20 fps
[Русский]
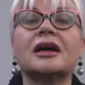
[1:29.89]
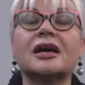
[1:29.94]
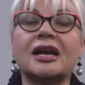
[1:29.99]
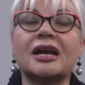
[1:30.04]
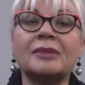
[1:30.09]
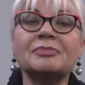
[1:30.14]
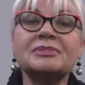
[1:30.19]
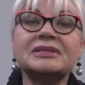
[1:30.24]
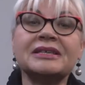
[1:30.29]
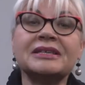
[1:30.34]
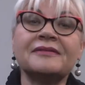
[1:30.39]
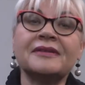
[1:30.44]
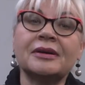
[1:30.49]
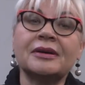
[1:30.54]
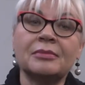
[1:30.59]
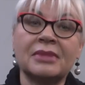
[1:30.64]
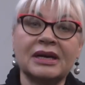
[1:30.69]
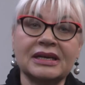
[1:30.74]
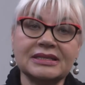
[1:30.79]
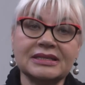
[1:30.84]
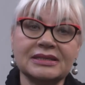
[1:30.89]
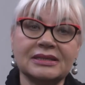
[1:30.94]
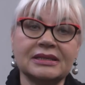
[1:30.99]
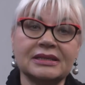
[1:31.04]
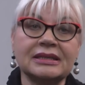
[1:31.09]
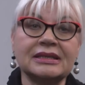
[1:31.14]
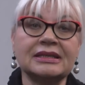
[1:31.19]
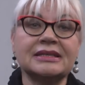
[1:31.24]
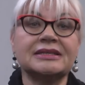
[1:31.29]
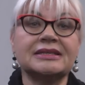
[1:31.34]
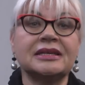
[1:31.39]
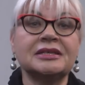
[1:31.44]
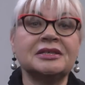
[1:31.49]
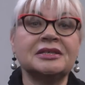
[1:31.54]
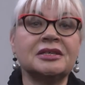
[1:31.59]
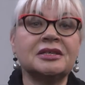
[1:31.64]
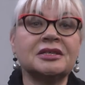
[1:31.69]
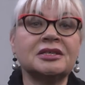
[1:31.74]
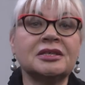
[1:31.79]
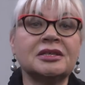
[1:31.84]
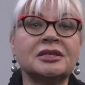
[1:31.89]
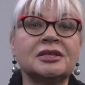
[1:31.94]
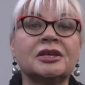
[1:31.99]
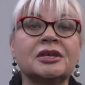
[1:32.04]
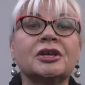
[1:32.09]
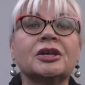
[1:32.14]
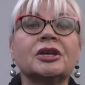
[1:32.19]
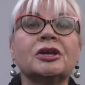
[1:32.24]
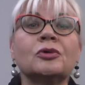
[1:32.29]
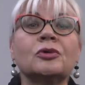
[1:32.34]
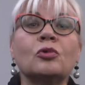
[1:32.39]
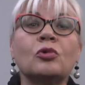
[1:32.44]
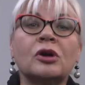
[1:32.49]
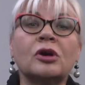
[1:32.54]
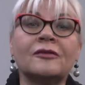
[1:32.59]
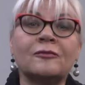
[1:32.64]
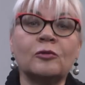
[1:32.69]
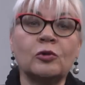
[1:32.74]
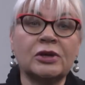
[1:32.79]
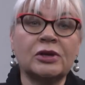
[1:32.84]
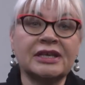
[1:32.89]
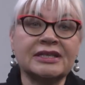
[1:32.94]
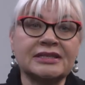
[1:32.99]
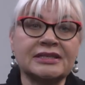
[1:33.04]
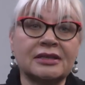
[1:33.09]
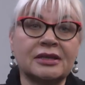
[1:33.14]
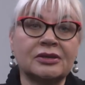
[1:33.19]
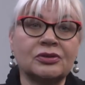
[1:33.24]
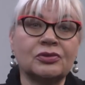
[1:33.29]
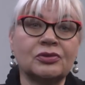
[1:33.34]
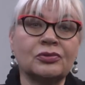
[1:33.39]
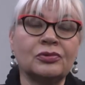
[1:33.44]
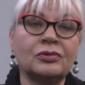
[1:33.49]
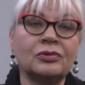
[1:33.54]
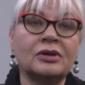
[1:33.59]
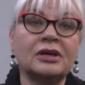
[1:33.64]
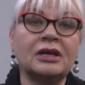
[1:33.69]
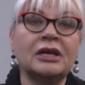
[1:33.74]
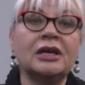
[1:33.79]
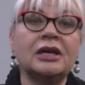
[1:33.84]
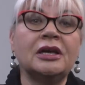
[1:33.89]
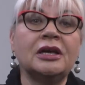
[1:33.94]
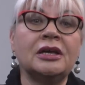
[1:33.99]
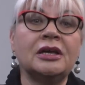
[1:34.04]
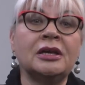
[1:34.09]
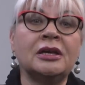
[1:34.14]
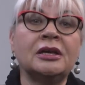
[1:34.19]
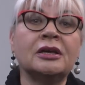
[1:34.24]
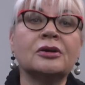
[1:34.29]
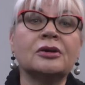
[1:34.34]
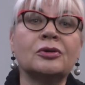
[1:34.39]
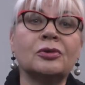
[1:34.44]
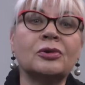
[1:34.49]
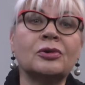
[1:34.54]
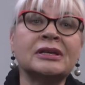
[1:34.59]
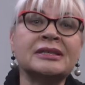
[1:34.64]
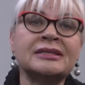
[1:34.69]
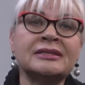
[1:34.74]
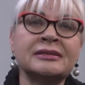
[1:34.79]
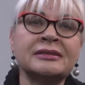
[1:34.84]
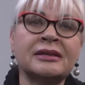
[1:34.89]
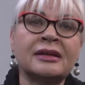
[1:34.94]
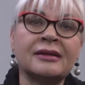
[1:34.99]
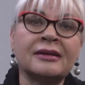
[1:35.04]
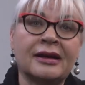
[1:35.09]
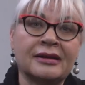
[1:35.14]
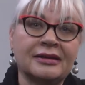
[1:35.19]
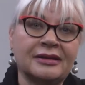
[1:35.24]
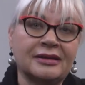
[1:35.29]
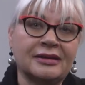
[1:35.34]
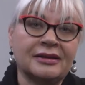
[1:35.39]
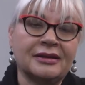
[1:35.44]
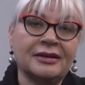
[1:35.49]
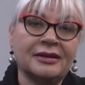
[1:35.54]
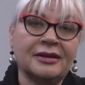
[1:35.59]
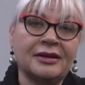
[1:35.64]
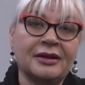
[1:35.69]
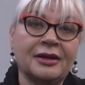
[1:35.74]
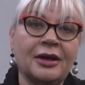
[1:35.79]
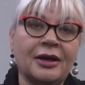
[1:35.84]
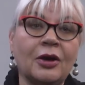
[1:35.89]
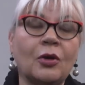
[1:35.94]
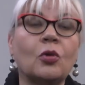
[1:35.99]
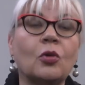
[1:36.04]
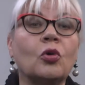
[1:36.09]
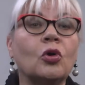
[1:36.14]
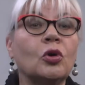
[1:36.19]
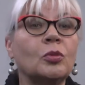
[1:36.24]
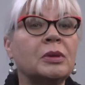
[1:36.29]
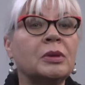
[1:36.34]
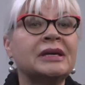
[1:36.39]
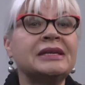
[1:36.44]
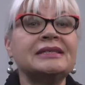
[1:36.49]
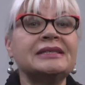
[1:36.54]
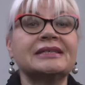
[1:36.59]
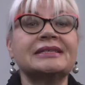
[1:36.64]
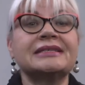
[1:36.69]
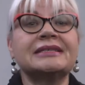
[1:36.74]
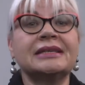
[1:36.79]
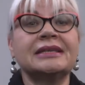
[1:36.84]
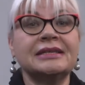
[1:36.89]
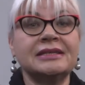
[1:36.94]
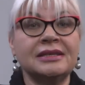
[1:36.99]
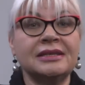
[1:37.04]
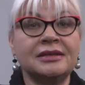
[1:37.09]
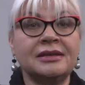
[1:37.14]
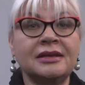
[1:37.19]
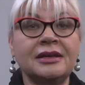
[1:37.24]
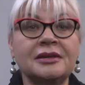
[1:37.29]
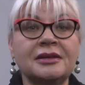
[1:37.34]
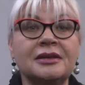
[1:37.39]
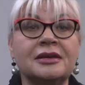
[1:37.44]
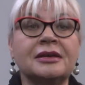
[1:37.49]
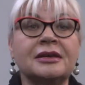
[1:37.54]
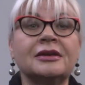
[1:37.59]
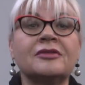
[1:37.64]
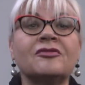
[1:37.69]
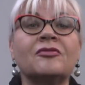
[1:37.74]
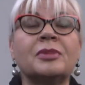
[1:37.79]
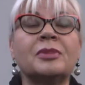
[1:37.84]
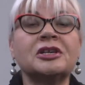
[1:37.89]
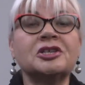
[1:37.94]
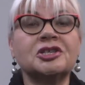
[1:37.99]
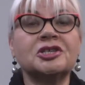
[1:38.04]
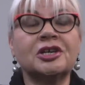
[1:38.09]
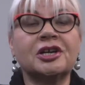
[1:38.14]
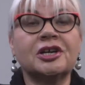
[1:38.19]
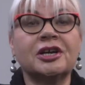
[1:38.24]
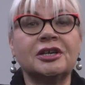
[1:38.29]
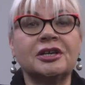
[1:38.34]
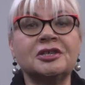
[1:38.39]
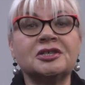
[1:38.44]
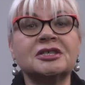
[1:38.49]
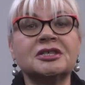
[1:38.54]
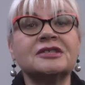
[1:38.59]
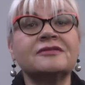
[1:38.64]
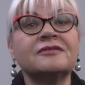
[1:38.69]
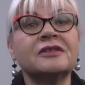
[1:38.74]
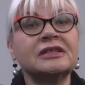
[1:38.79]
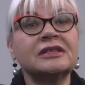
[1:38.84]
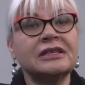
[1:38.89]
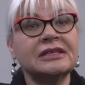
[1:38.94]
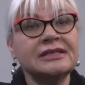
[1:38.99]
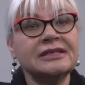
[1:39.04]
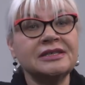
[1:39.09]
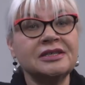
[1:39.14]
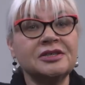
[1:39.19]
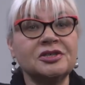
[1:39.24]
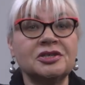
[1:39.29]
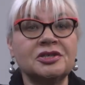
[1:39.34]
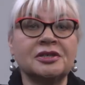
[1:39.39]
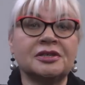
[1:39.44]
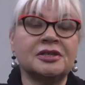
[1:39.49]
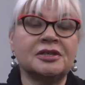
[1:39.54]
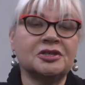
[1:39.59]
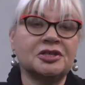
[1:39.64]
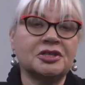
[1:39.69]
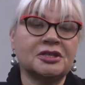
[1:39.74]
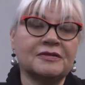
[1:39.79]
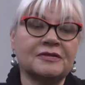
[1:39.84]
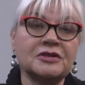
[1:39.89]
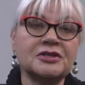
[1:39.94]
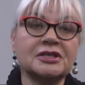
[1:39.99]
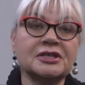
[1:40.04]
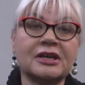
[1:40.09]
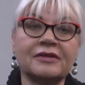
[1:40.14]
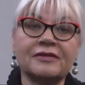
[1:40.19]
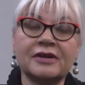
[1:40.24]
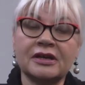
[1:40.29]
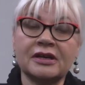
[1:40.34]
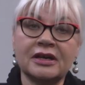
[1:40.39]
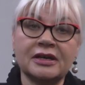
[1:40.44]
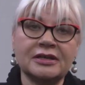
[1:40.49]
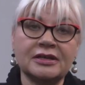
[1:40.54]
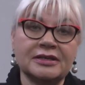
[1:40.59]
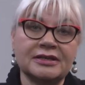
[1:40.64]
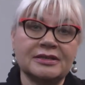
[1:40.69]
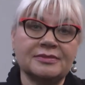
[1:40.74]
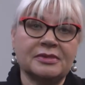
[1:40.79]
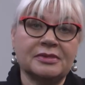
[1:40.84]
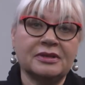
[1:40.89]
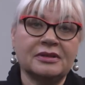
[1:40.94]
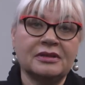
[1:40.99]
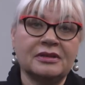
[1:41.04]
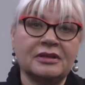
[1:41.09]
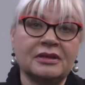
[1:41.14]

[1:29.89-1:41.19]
Рапсовое масло содержит и руковую кислоту, и глюкозинолаты. Оба этих соединения в больших количествах токсичны для человеческого организма.